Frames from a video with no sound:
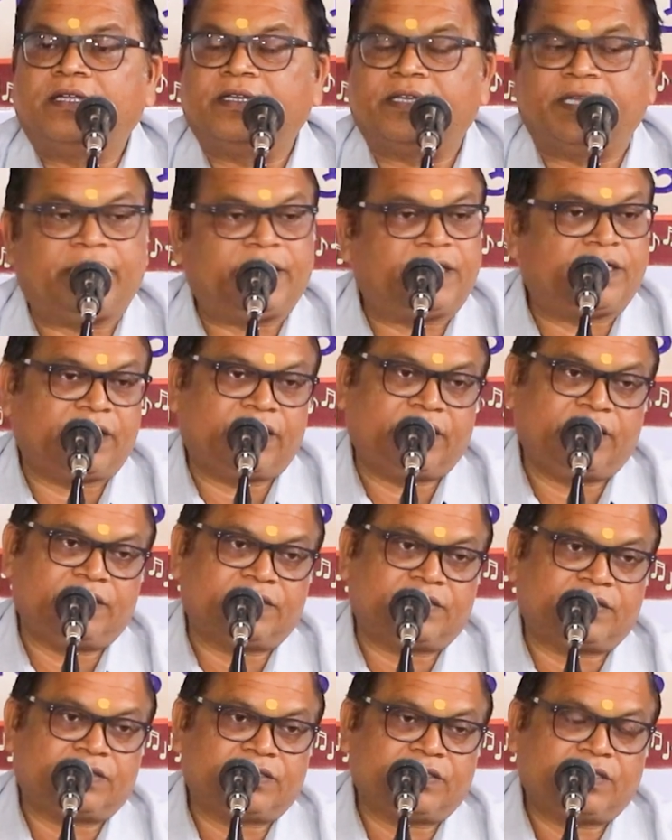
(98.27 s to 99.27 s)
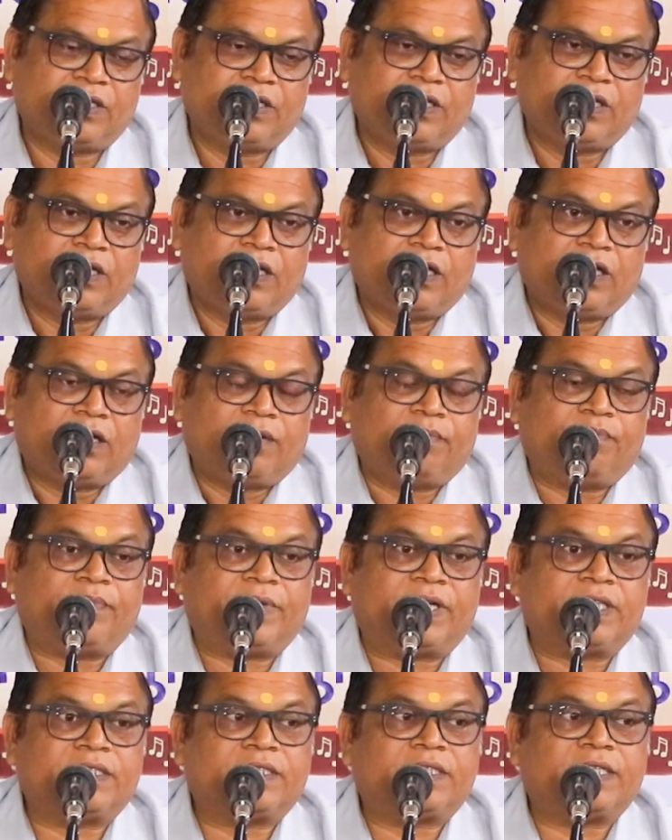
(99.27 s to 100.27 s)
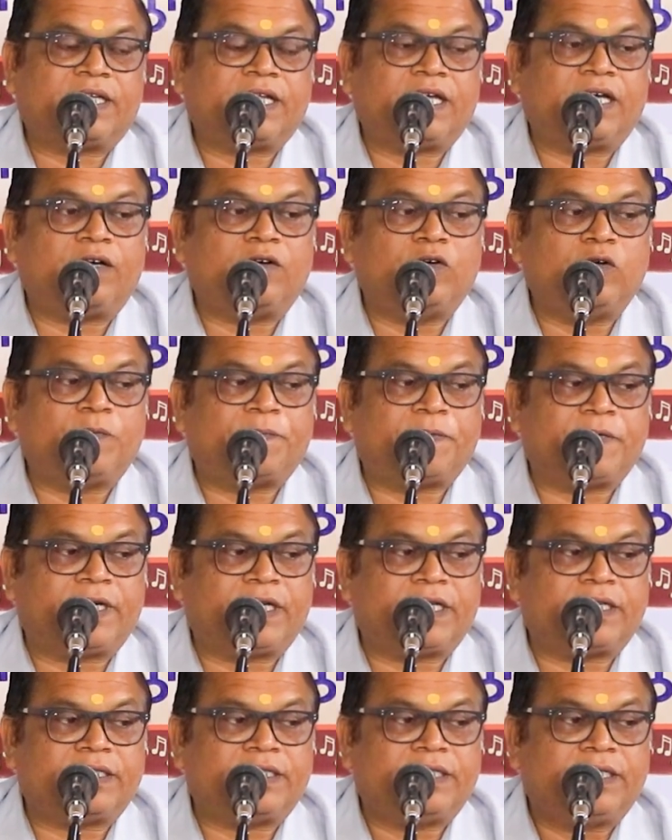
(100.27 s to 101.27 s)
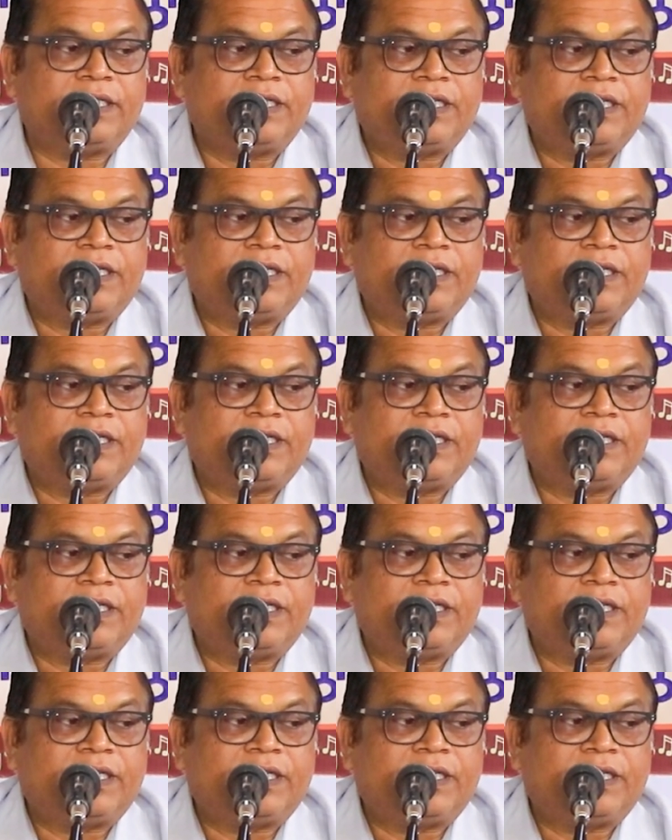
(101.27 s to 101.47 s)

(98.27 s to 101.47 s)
नहीं करीस मंथरा ऊपर